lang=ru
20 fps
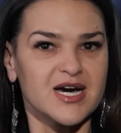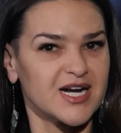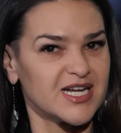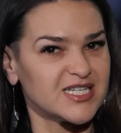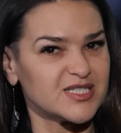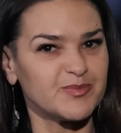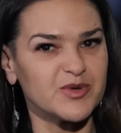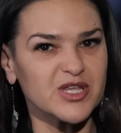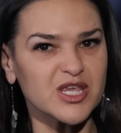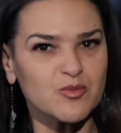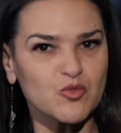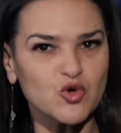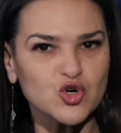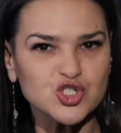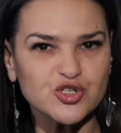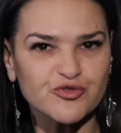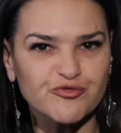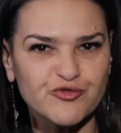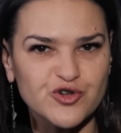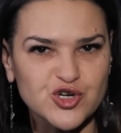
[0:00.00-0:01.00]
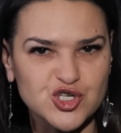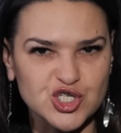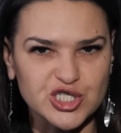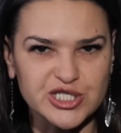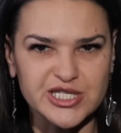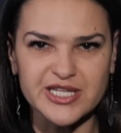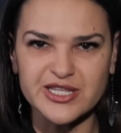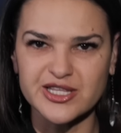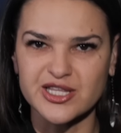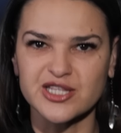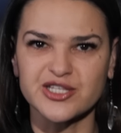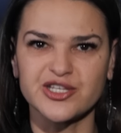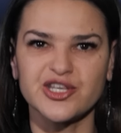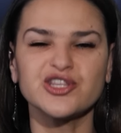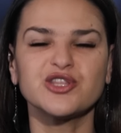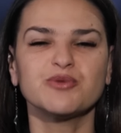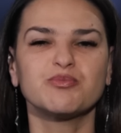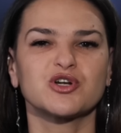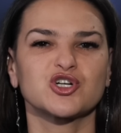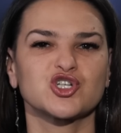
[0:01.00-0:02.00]
Раз мы не можем вычислить
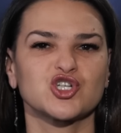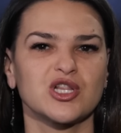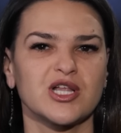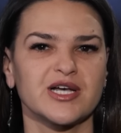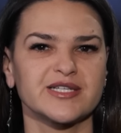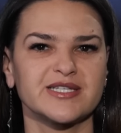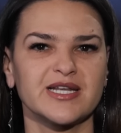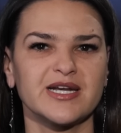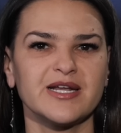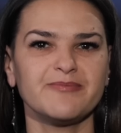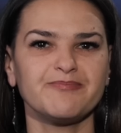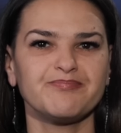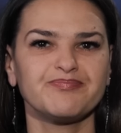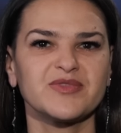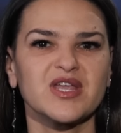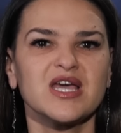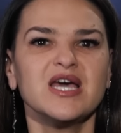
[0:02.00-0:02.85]
недоброжелателя,